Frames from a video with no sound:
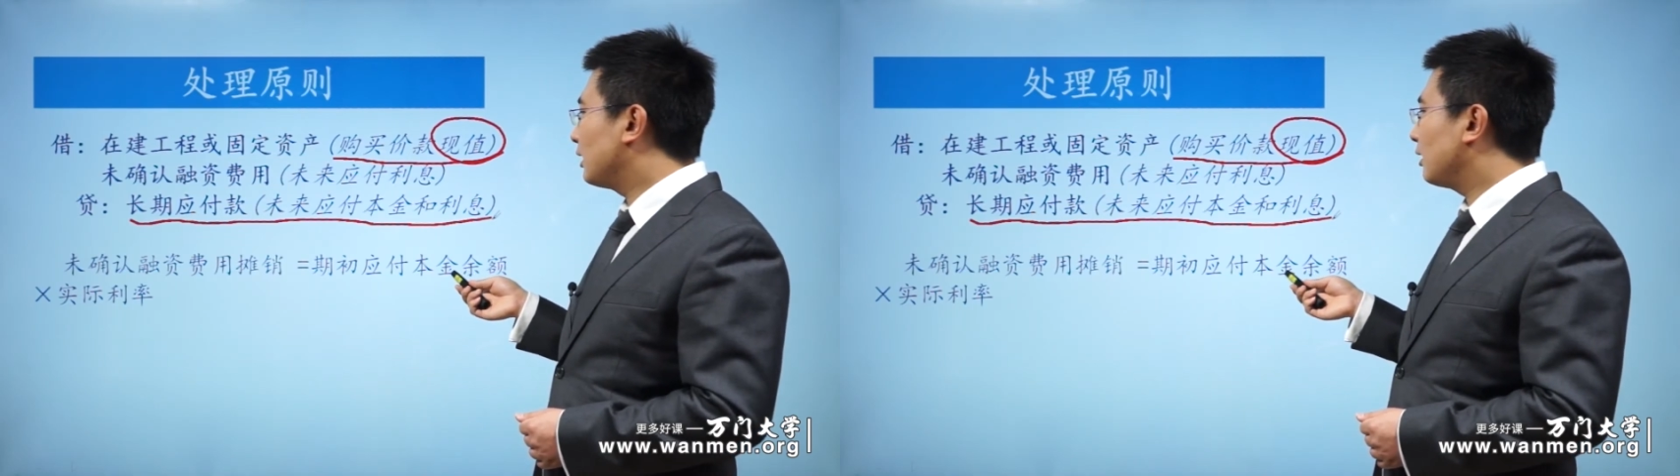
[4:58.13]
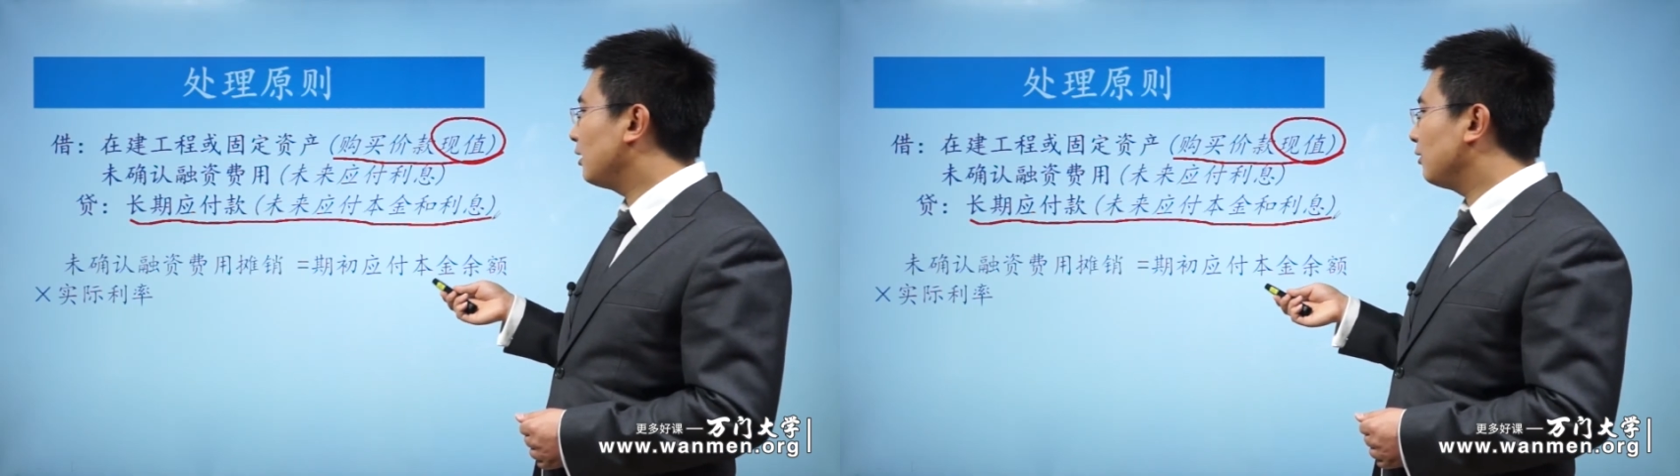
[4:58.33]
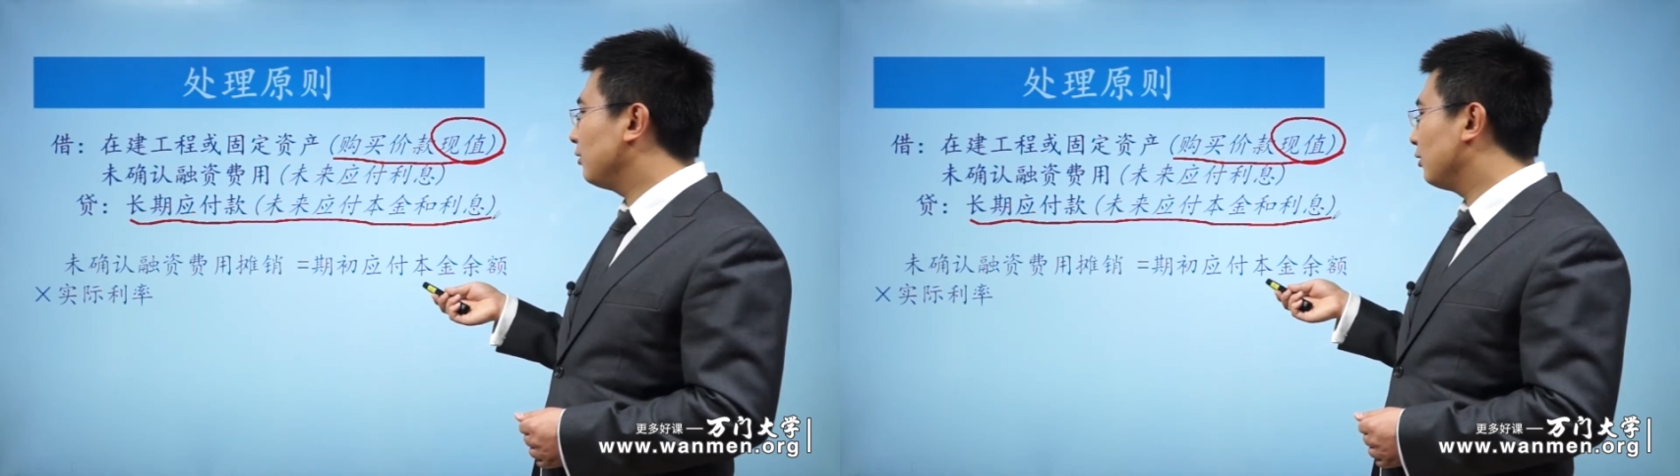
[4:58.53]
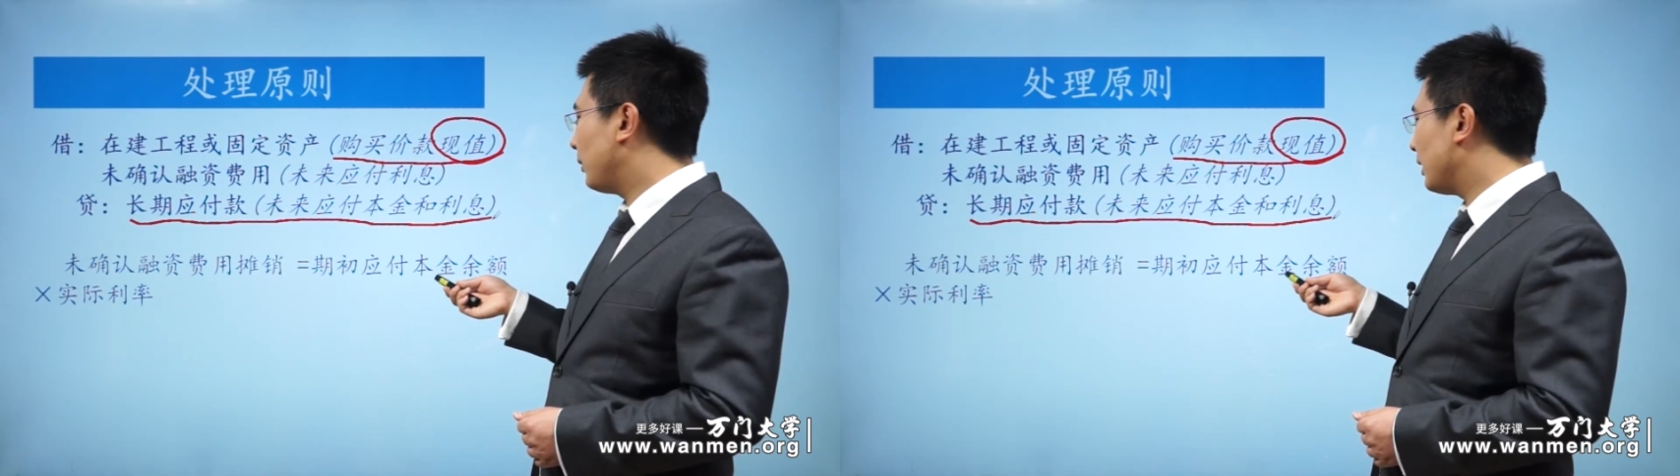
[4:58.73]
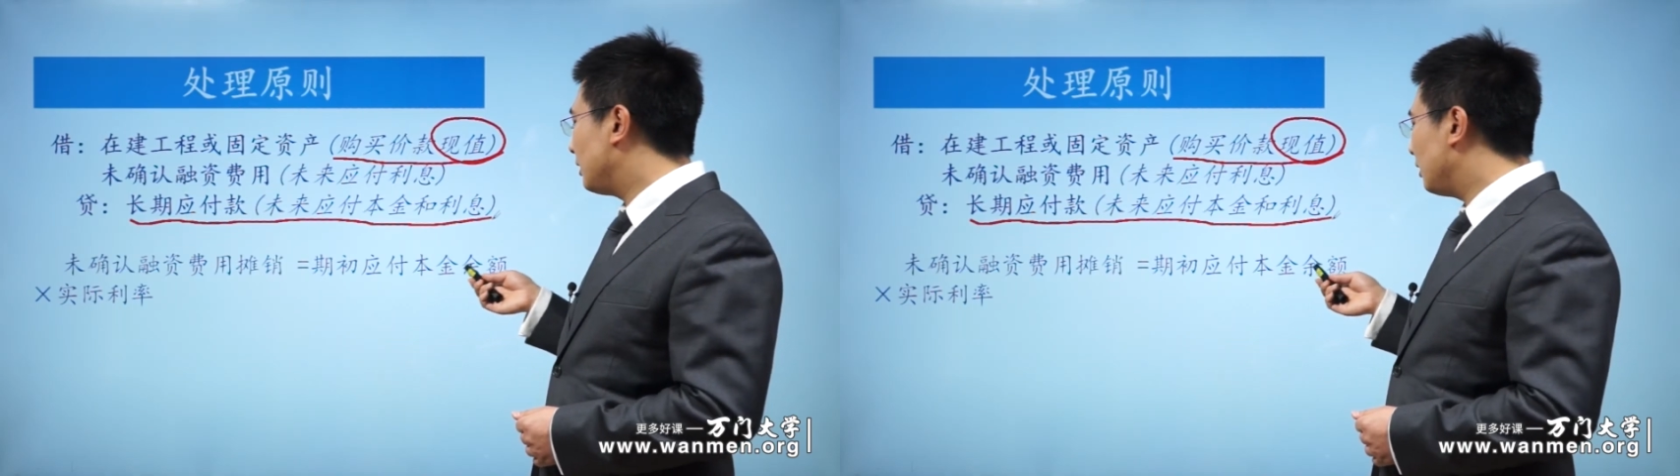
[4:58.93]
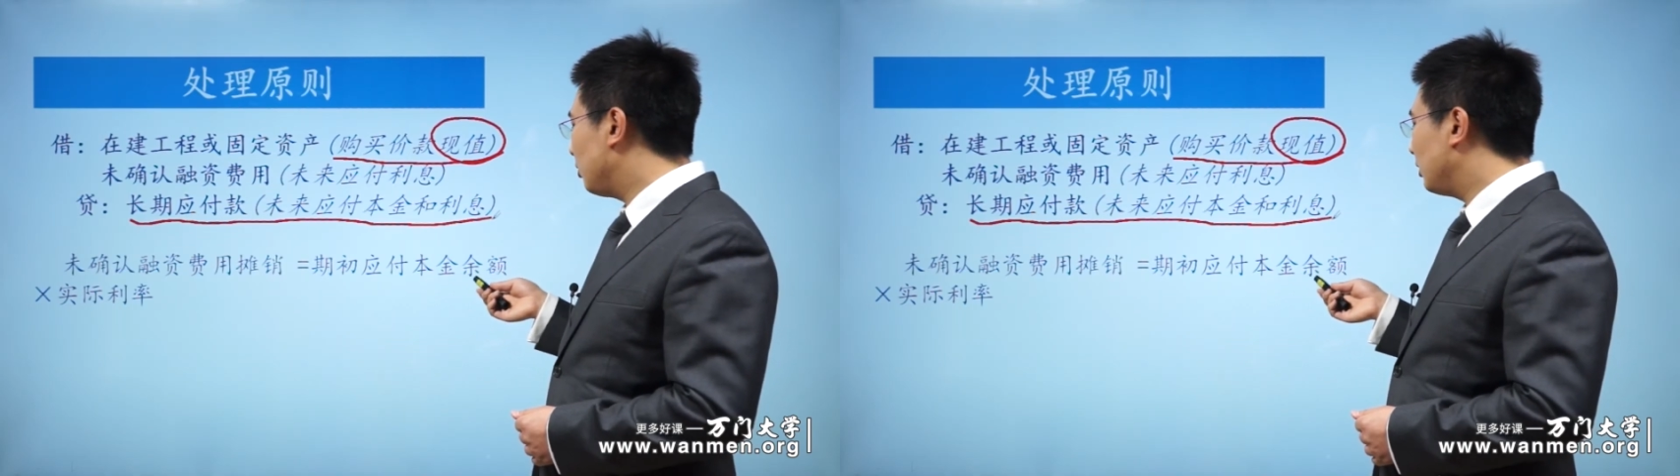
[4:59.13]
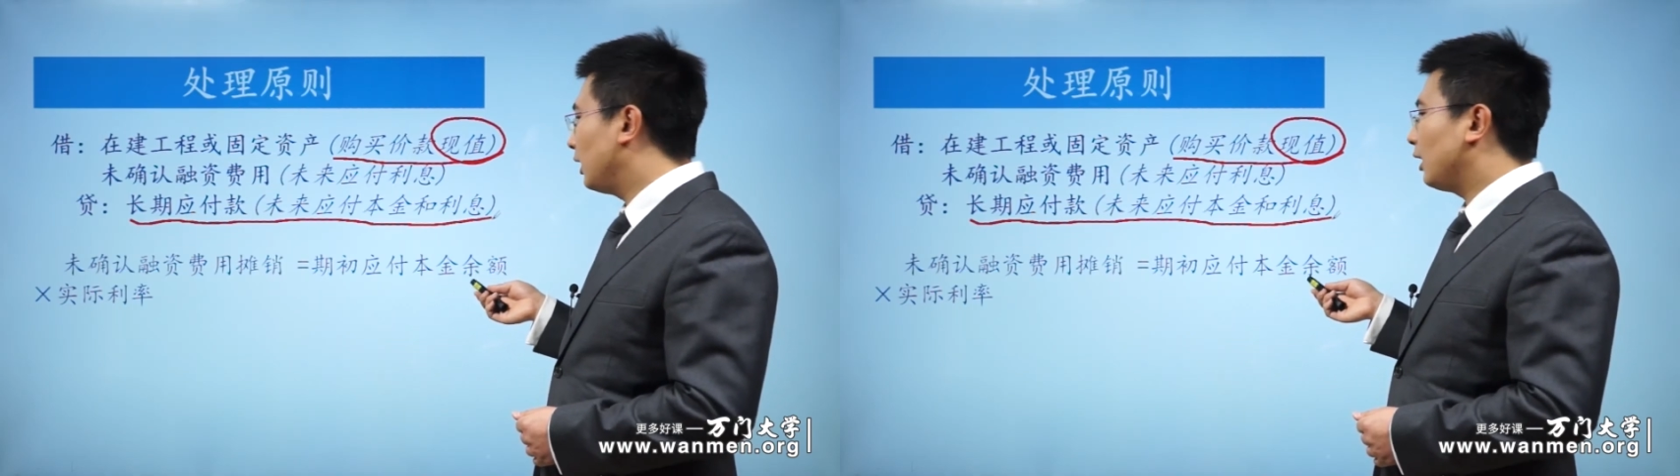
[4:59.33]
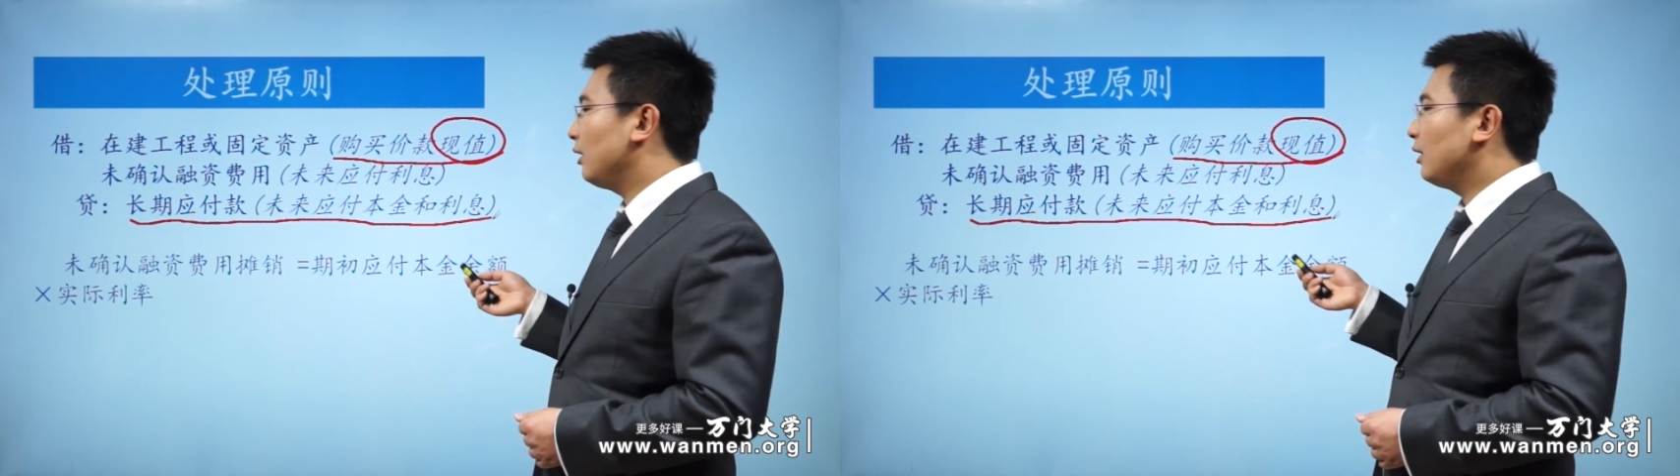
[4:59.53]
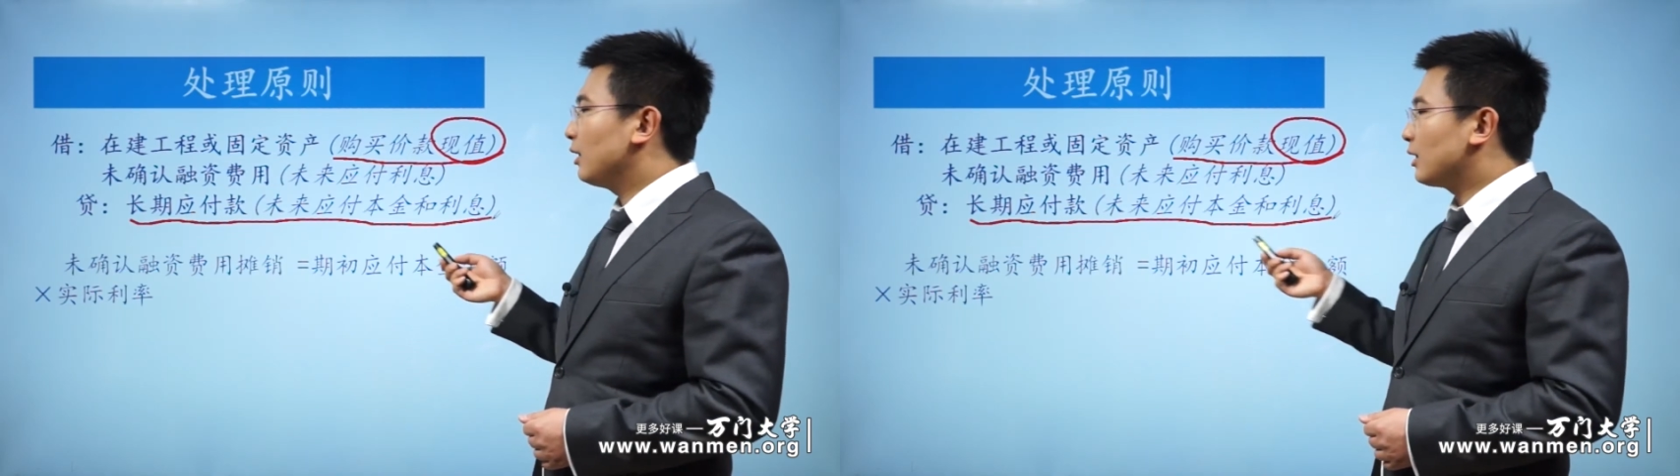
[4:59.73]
其实应付本金余额